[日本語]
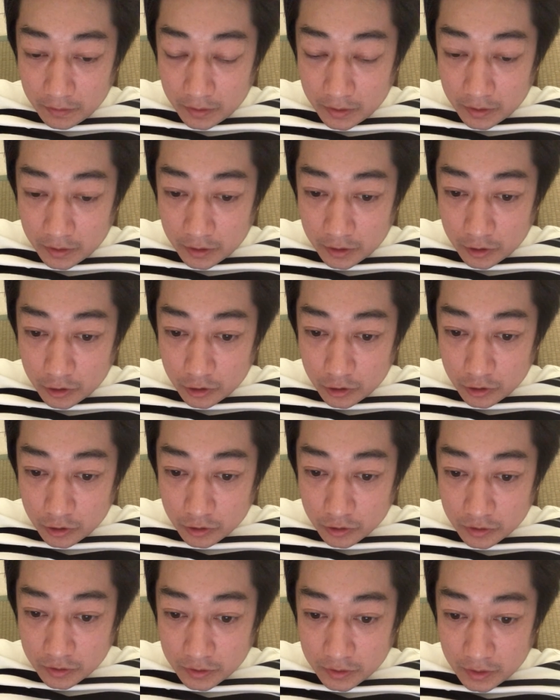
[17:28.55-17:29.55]

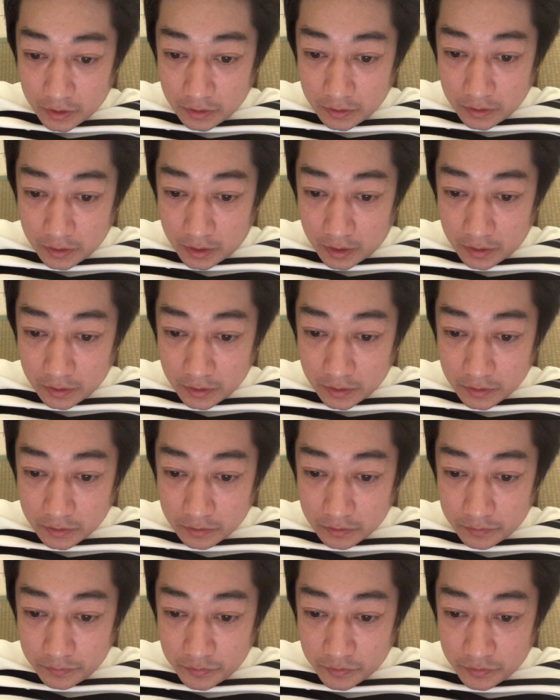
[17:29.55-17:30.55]
えー、喫煙に関連
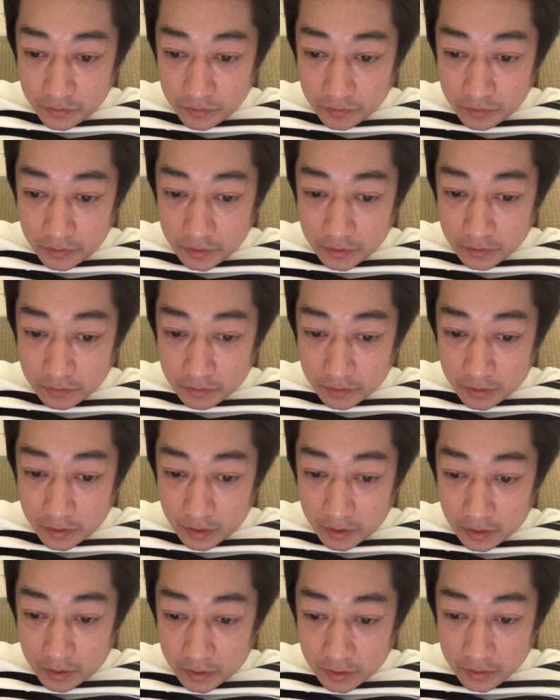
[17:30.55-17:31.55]
する病気のリスクが
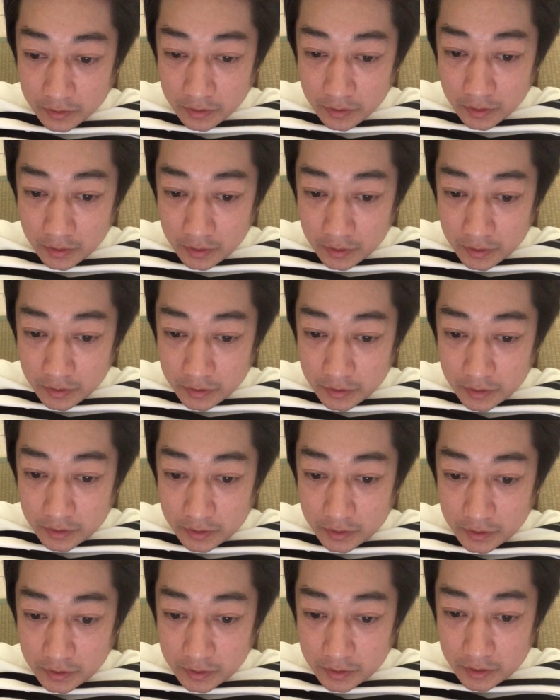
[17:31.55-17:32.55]
低下し
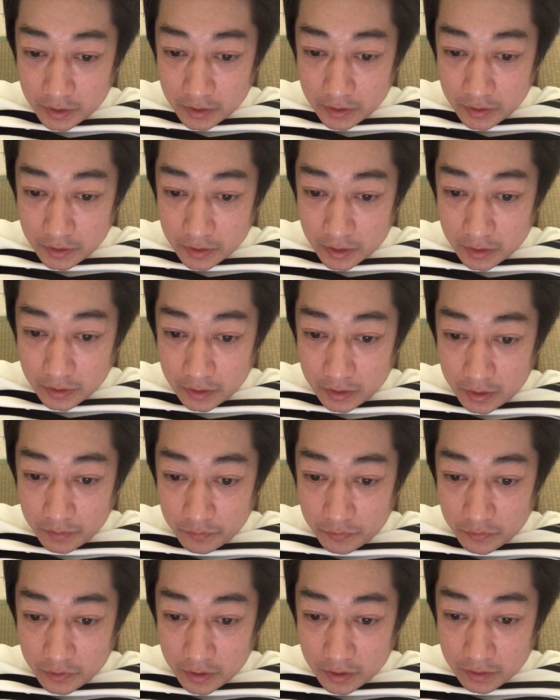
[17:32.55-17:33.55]
人生に何
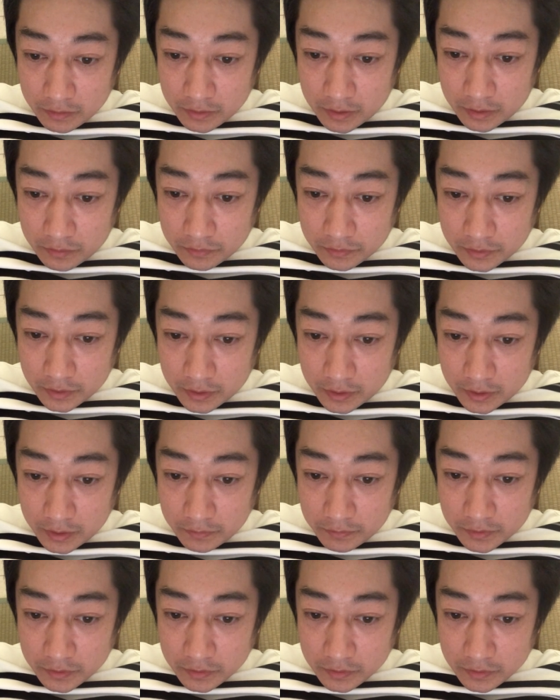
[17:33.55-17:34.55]
年もかかる可能性があ
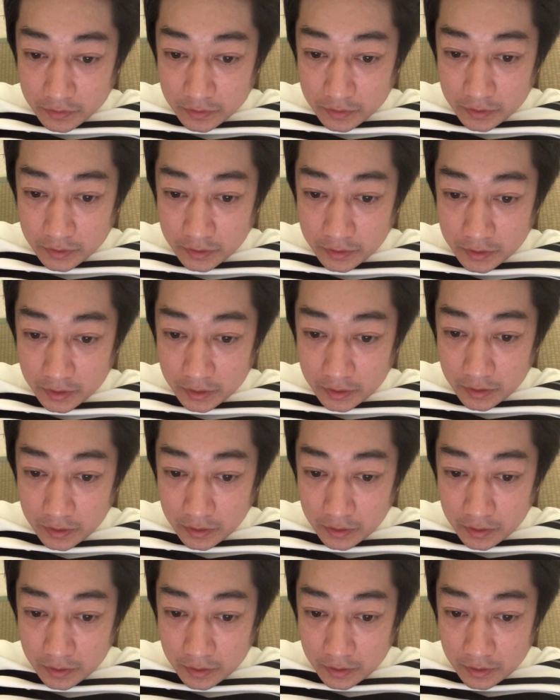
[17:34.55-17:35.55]
ります人生に
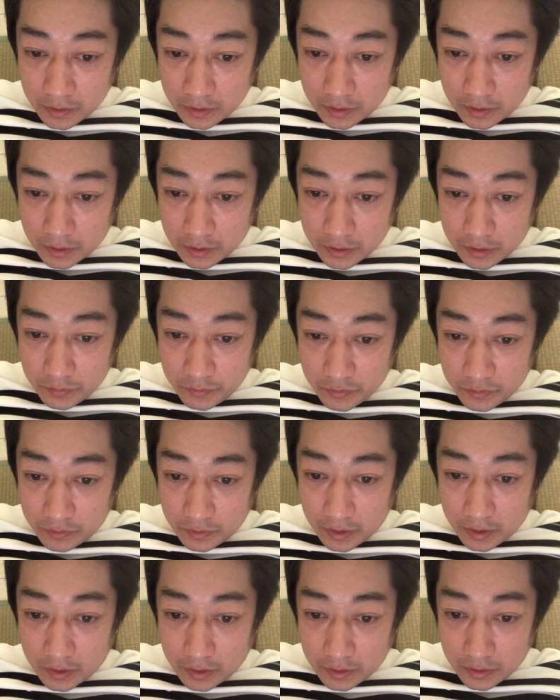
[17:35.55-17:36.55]
寿命
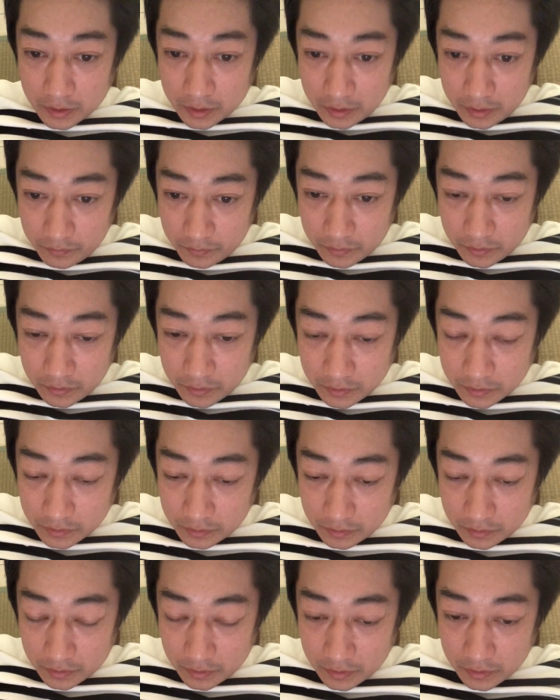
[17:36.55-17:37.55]
が何年もあ
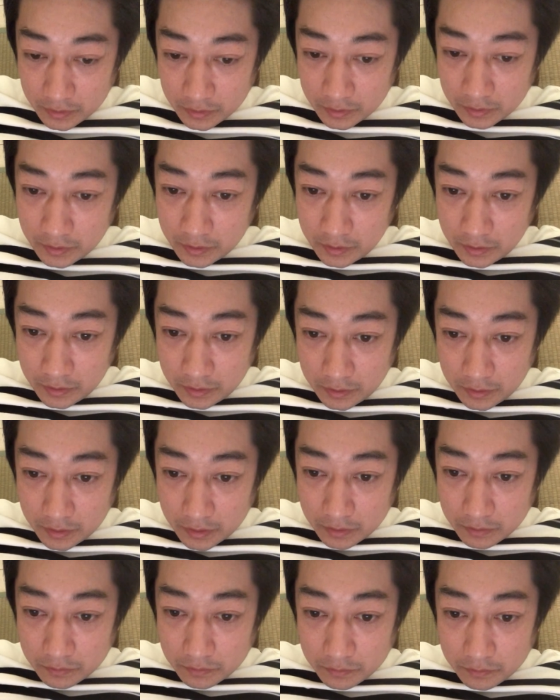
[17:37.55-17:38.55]
そうか
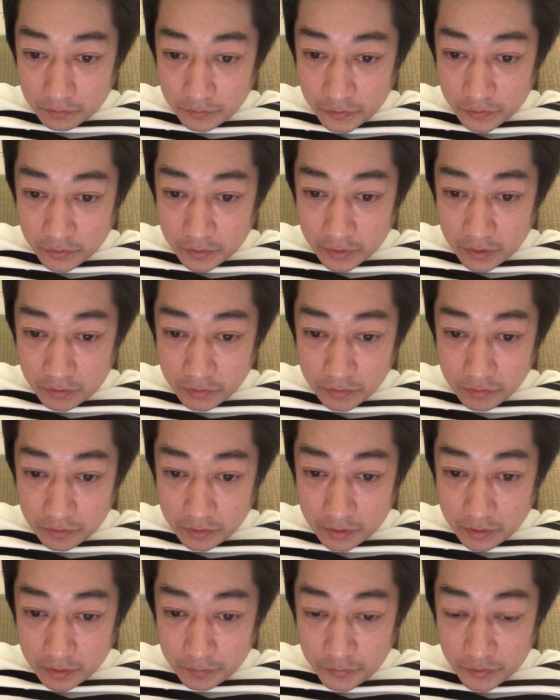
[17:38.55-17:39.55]
あの病気治すの
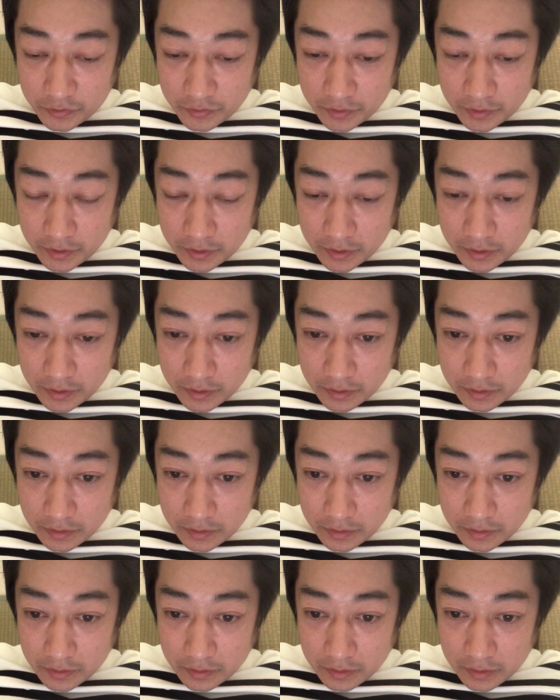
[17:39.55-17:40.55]
に病気に
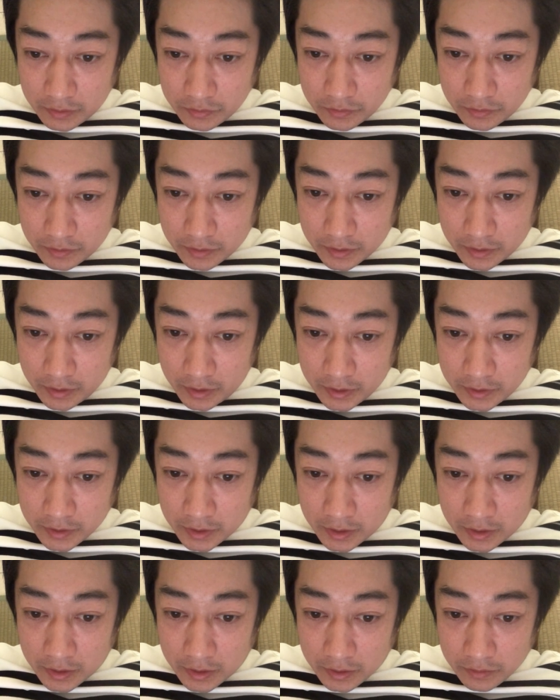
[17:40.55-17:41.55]
治すのにえらい時
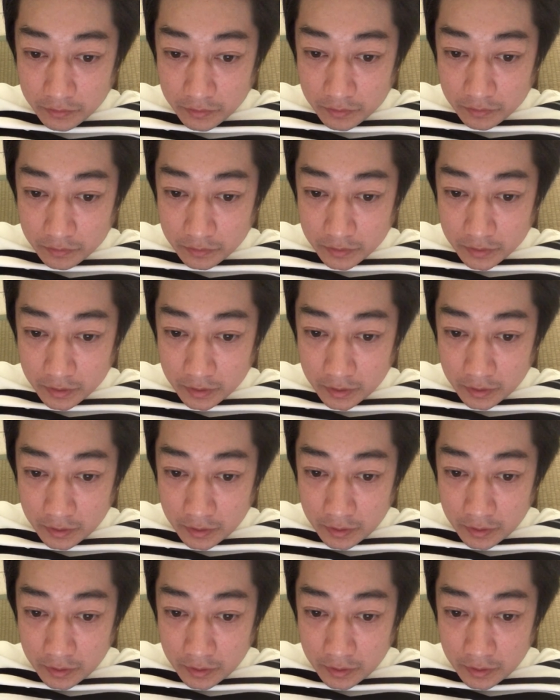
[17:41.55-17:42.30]
間かかるということです、